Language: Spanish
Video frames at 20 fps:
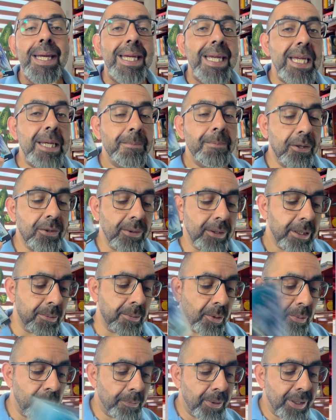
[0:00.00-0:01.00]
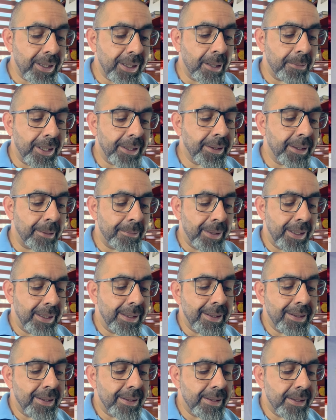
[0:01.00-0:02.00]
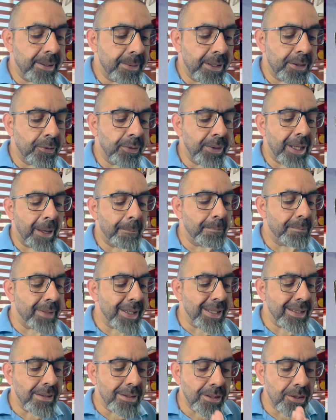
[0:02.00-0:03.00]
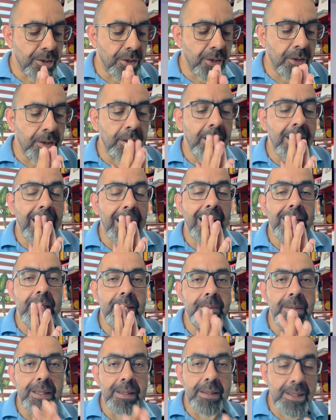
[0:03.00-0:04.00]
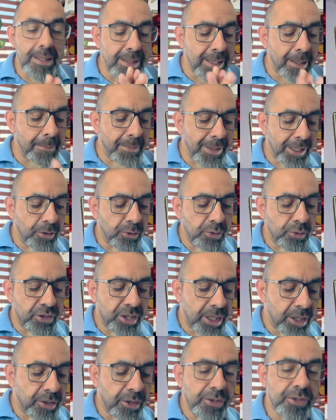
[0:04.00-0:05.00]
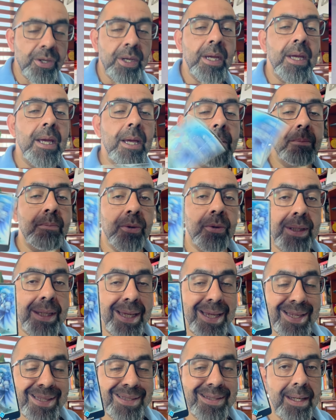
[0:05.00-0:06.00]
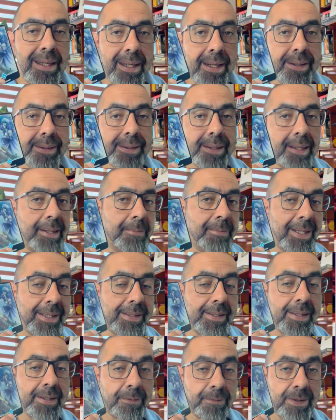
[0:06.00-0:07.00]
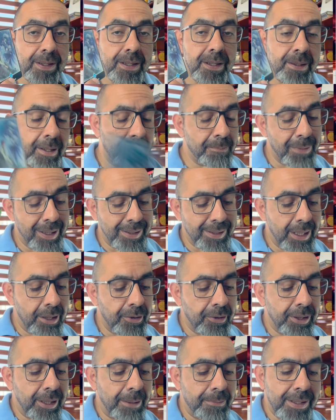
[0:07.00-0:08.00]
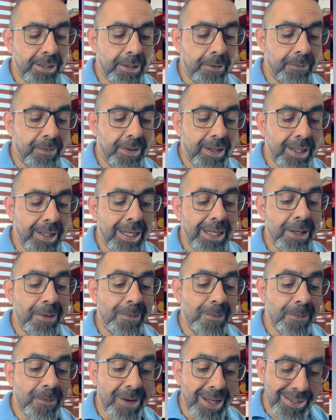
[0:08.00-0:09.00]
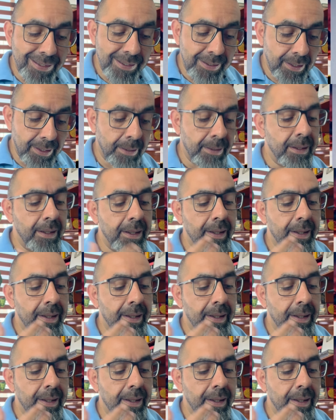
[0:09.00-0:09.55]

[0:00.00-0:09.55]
Y por último, me puede hablar también de recibir una pensión alimenticia para tus hijos, porque esta carta, además de referir al pasado, también refiere a la infancia.